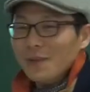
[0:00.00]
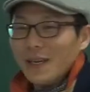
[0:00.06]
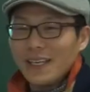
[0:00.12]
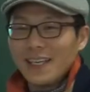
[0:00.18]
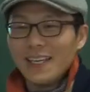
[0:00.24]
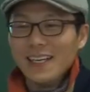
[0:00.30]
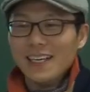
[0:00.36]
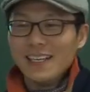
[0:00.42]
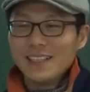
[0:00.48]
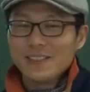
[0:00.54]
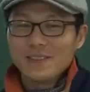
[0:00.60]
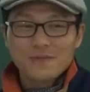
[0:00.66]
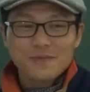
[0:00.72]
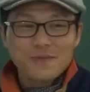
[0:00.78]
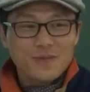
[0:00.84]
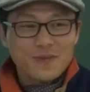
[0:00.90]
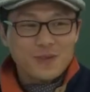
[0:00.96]
몇 개야?
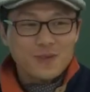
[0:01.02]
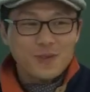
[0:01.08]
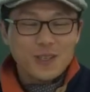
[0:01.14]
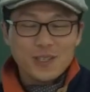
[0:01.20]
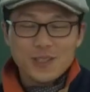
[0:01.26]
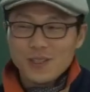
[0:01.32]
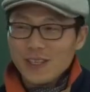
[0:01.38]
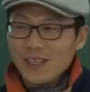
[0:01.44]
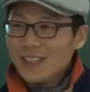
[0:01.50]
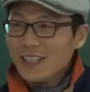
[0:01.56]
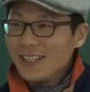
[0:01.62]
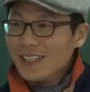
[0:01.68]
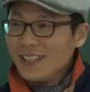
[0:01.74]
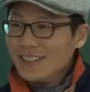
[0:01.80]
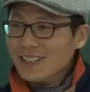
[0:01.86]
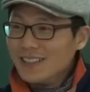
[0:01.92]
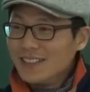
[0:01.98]
두 개죠.
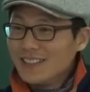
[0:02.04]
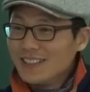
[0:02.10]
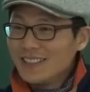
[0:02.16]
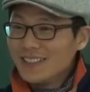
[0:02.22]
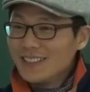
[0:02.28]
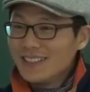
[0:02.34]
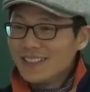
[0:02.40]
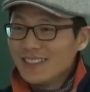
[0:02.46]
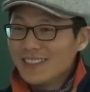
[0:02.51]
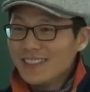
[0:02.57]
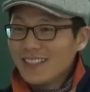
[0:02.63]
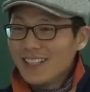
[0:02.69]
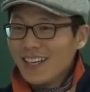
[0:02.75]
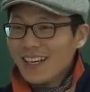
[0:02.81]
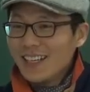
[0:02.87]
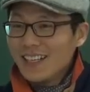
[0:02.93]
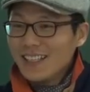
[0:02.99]
옛날에는
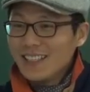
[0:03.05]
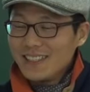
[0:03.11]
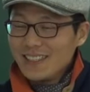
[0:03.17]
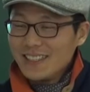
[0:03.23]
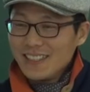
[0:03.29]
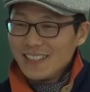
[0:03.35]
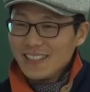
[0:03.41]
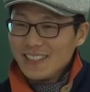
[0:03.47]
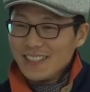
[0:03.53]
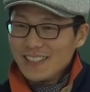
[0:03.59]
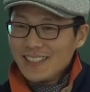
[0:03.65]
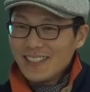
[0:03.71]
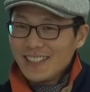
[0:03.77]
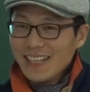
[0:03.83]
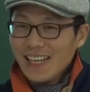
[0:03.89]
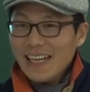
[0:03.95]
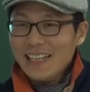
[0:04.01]
하나였지.
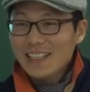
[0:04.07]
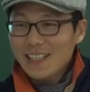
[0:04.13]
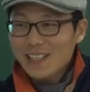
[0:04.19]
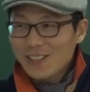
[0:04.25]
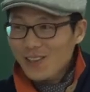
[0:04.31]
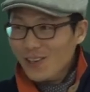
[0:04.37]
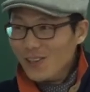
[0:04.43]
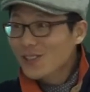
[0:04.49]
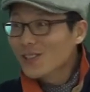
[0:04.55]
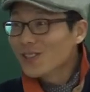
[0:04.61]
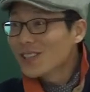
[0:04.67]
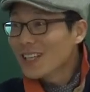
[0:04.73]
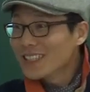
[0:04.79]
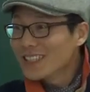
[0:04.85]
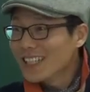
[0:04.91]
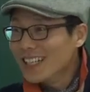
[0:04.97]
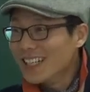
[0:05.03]
옛날에는 어디로
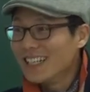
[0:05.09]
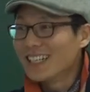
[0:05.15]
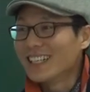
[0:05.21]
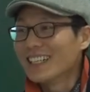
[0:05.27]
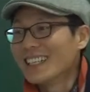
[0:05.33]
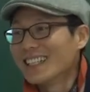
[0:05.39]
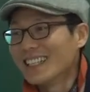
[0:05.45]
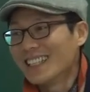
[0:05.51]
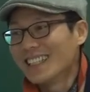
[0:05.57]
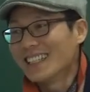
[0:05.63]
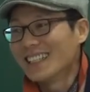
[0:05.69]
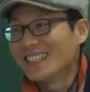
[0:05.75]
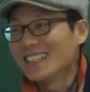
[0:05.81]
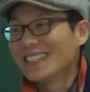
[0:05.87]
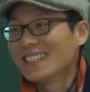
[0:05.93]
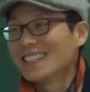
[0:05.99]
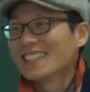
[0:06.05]
탔냐?
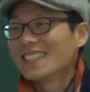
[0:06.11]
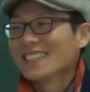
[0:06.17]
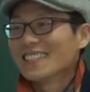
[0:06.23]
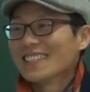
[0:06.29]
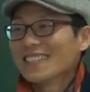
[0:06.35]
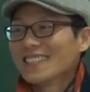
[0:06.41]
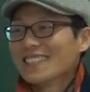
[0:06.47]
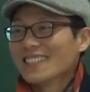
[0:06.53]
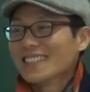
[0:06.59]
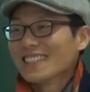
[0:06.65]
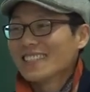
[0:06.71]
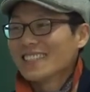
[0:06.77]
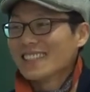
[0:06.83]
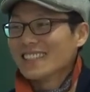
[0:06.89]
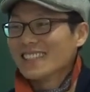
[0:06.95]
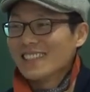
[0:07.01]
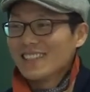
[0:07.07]
중간.
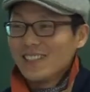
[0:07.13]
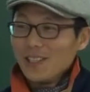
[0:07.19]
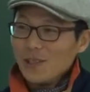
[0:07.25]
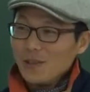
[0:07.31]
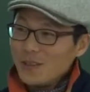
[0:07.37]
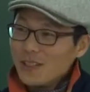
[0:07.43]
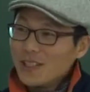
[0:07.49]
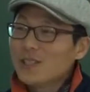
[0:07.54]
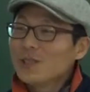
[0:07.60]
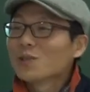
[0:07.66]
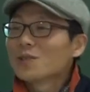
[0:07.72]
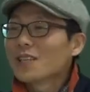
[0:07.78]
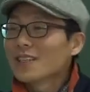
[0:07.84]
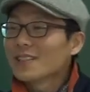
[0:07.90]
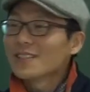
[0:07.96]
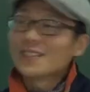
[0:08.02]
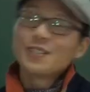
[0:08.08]
그래, 뒤로
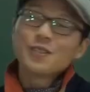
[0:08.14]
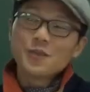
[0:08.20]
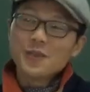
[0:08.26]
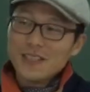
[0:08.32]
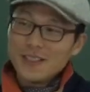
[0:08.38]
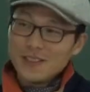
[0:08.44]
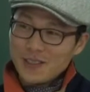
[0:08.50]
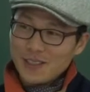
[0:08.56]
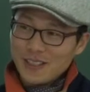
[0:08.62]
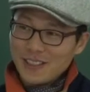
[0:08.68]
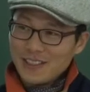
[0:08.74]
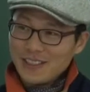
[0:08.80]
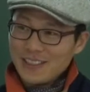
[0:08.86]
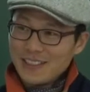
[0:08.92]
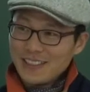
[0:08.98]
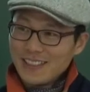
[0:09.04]
타서 뒤로 내렸어.